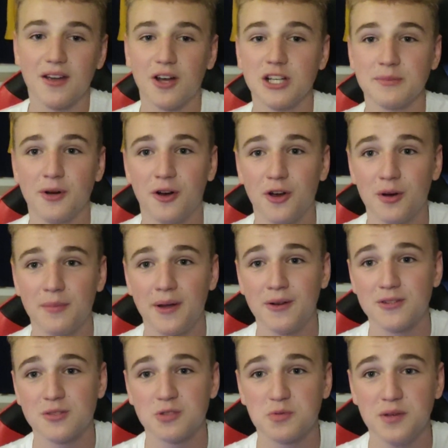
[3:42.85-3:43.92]
Könnt ihr mal eure
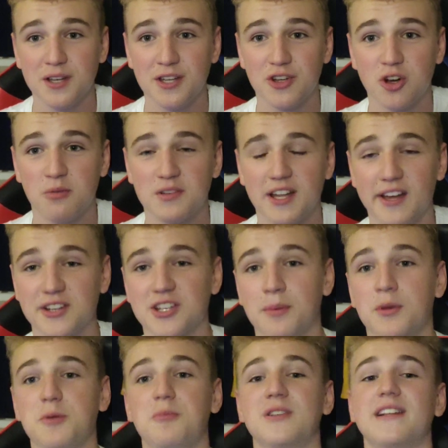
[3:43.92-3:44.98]
Meinung zum Spiel in die Kommentare
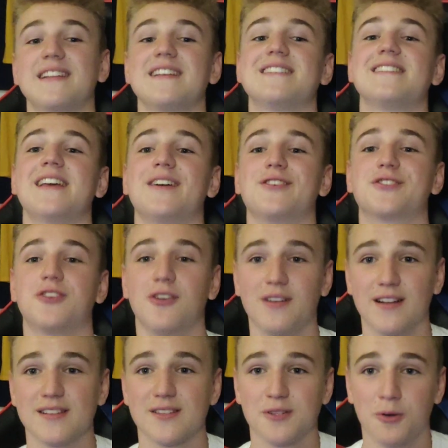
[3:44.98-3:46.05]
schreiben? Ich bin tatsächlich sehr
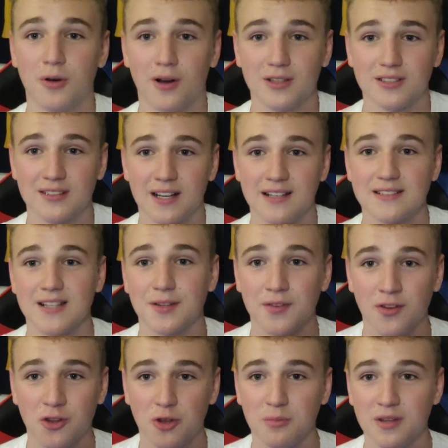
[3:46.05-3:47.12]
geschockt, dass es so rausgegangen ist. Das
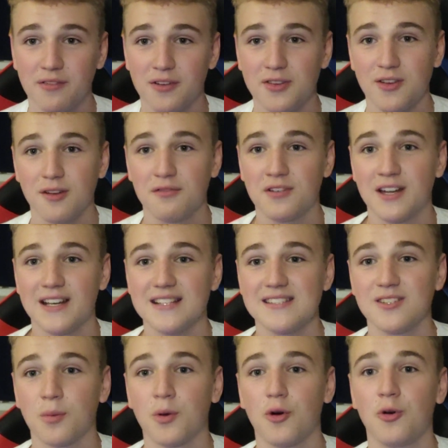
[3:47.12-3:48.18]
war's von mir. Wenn es dir gefallen hat,
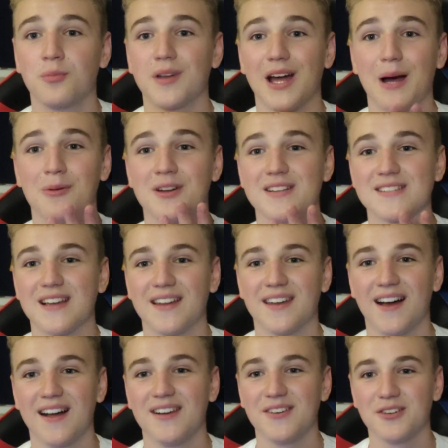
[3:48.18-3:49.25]
lasst einen Daumen nach oben da, abonniert den
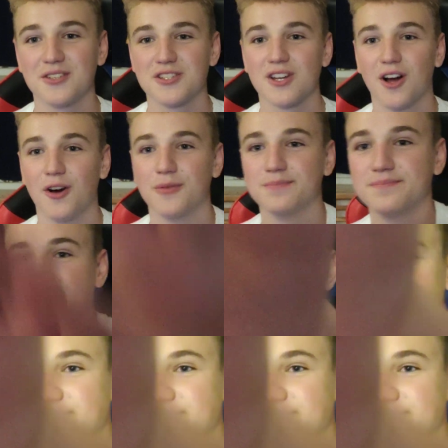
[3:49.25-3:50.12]
Kanal und ciao.